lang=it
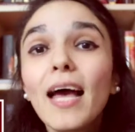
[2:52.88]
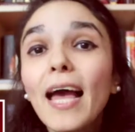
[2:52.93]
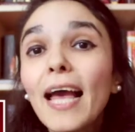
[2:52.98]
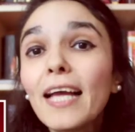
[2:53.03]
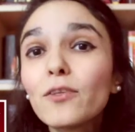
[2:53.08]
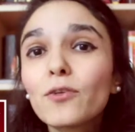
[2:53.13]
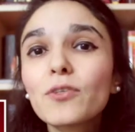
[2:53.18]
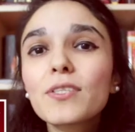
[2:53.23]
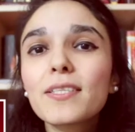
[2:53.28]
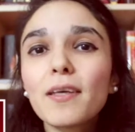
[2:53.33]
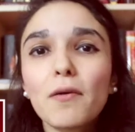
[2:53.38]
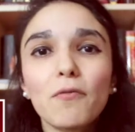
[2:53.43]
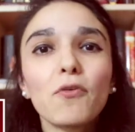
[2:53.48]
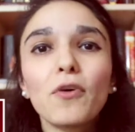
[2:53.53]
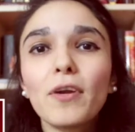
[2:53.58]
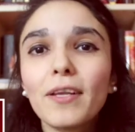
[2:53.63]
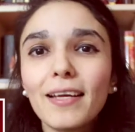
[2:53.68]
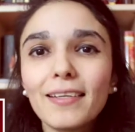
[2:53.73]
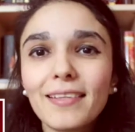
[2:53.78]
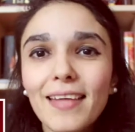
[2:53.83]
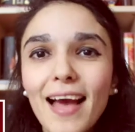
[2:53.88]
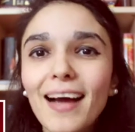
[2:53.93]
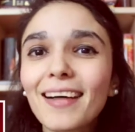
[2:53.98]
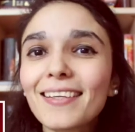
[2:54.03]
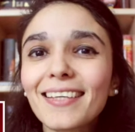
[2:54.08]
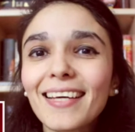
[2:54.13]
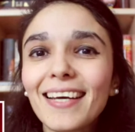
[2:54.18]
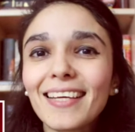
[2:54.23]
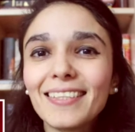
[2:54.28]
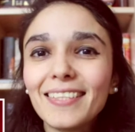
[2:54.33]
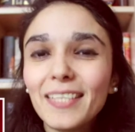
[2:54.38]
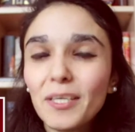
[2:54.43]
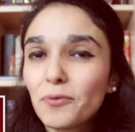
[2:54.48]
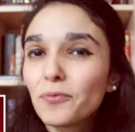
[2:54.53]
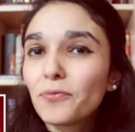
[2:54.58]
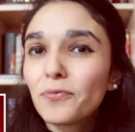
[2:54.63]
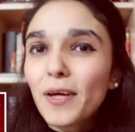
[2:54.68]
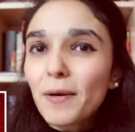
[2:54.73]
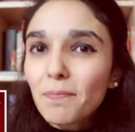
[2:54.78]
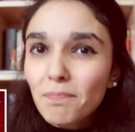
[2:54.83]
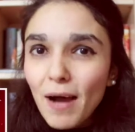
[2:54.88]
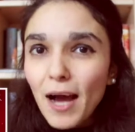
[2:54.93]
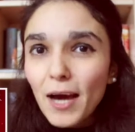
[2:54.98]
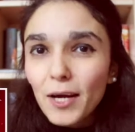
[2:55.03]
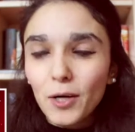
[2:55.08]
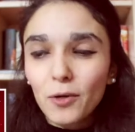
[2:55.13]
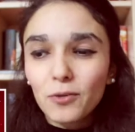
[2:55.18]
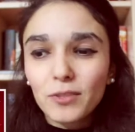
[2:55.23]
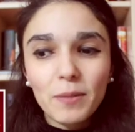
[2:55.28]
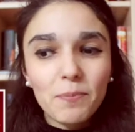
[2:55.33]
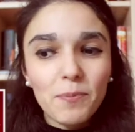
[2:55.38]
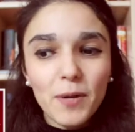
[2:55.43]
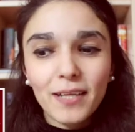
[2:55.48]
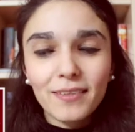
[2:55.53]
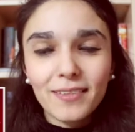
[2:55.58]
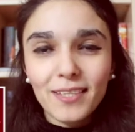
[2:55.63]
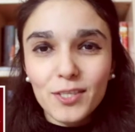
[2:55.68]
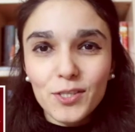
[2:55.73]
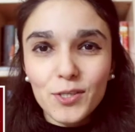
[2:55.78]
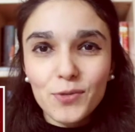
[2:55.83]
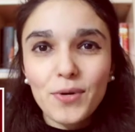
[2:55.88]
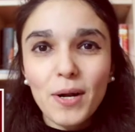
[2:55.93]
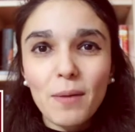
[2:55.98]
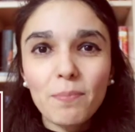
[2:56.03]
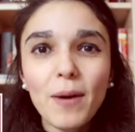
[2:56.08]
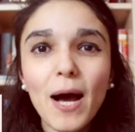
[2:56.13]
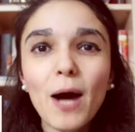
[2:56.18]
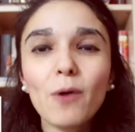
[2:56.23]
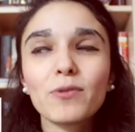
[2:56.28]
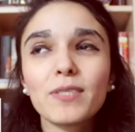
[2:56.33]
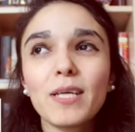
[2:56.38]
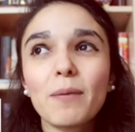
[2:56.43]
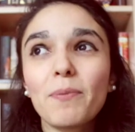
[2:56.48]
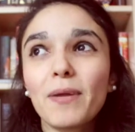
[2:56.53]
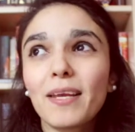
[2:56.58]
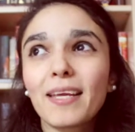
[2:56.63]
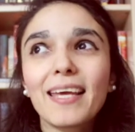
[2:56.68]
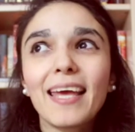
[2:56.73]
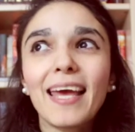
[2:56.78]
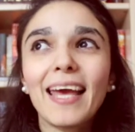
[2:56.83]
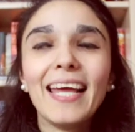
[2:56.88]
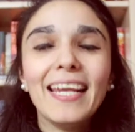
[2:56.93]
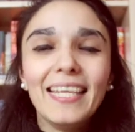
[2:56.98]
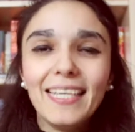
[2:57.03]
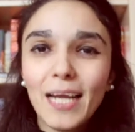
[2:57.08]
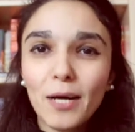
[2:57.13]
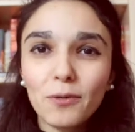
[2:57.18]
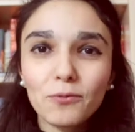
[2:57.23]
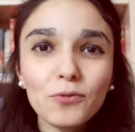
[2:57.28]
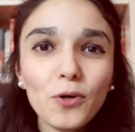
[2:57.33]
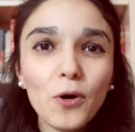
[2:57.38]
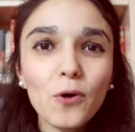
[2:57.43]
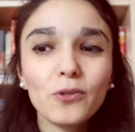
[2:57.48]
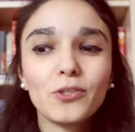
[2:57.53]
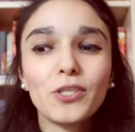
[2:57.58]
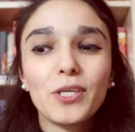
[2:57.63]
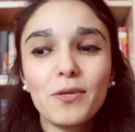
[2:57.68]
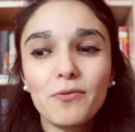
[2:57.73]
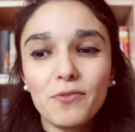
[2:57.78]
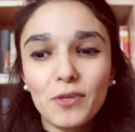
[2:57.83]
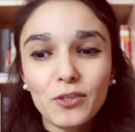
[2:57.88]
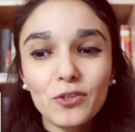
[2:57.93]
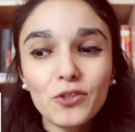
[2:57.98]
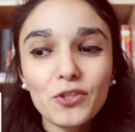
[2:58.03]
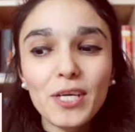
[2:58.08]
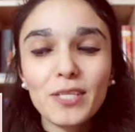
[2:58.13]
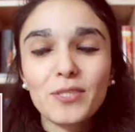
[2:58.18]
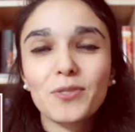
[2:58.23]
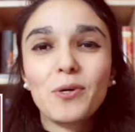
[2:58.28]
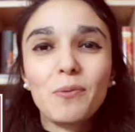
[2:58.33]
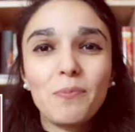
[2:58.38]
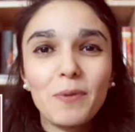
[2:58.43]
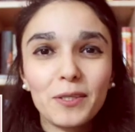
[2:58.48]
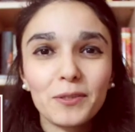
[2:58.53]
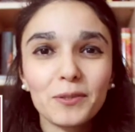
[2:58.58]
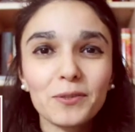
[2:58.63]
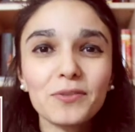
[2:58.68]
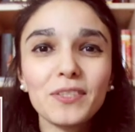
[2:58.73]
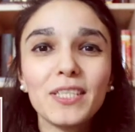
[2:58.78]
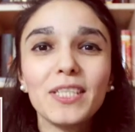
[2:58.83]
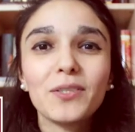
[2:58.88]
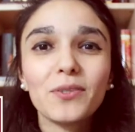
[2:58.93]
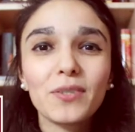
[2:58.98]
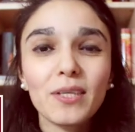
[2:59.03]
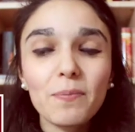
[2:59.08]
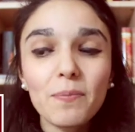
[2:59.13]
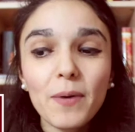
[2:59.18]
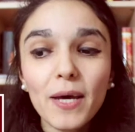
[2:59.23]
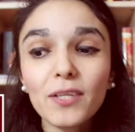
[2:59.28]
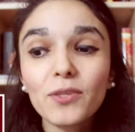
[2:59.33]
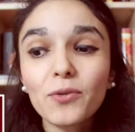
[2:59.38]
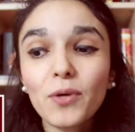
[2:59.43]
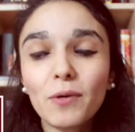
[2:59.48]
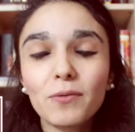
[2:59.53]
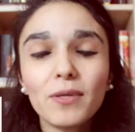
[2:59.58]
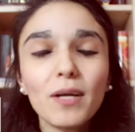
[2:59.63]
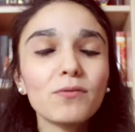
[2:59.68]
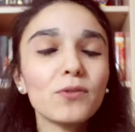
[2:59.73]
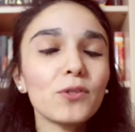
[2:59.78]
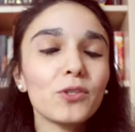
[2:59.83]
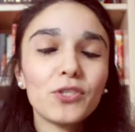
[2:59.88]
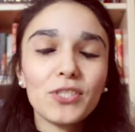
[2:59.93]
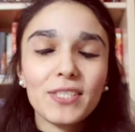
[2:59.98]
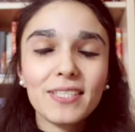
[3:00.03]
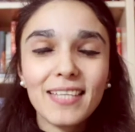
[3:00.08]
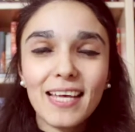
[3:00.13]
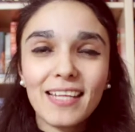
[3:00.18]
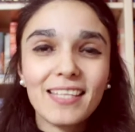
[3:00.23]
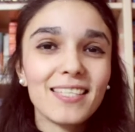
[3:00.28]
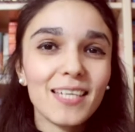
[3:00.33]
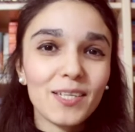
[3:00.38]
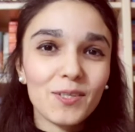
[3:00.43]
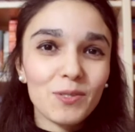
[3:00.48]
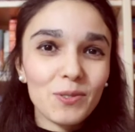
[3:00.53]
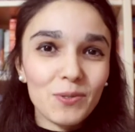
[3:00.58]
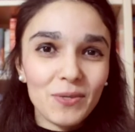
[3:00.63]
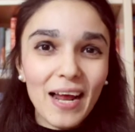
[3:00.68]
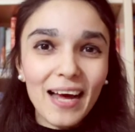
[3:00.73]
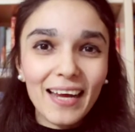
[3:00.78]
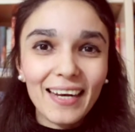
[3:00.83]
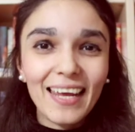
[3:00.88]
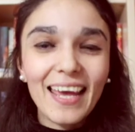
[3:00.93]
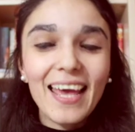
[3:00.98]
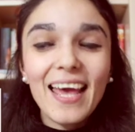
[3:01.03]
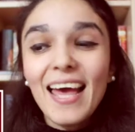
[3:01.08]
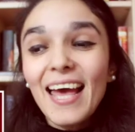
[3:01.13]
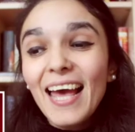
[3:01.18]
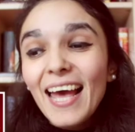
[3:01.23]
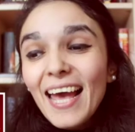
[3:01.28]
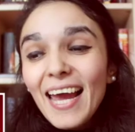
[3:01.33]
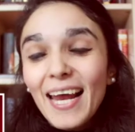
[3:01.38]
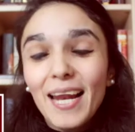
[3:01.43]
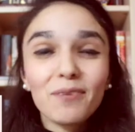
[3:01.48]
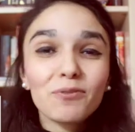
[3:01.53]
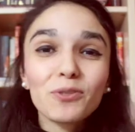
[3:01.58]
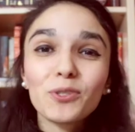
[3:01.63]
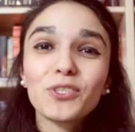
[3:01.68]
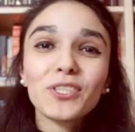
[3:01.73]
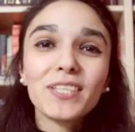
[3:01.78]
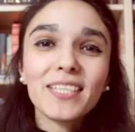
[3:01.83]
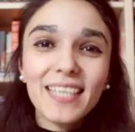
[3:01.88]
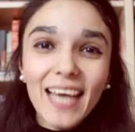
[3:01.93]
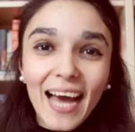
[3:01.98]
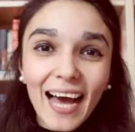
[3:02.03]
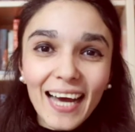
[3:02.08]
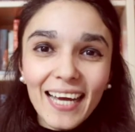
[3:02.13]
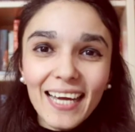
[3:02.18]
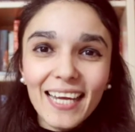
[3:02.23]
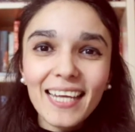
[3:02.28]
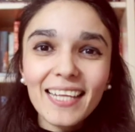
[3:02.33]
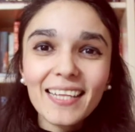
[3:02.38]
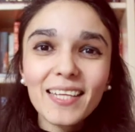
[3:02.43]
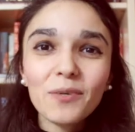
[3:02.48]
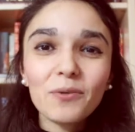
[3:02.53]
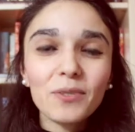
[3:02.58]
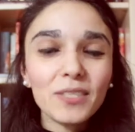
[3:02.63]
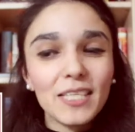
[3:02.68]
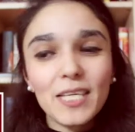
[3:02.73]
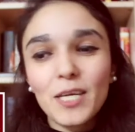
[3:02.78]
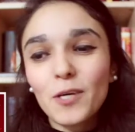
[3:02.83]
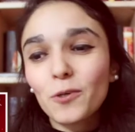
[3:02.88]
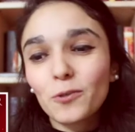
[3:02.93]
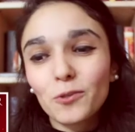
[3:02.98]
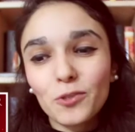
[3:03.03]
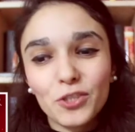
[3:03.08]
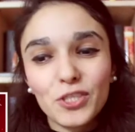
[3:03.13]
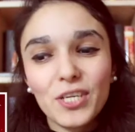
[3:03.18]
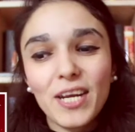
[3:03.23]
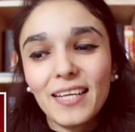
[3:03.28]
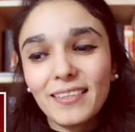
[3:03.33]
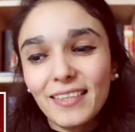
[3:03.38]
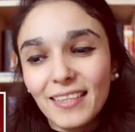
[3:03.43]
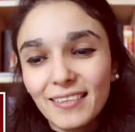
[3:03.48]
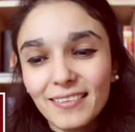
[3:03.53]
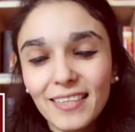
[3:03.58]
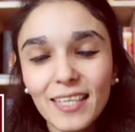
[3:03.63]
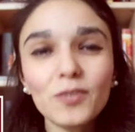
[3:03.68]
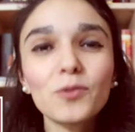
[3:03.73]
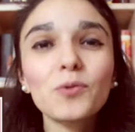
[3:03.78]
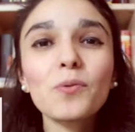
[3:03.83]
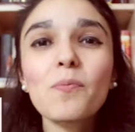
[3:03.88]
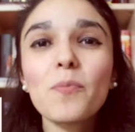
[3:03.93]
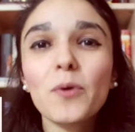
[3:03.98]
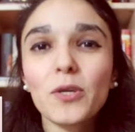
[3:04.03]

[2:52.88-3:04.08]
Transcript: e non si ha voglia neanche di fermarlo, di prendersi una pausa perché la voce di Francesco Pannofino, ripeto, è una voce sensazionale. È la voce di Hagrid, quindi riconoscerete intanto un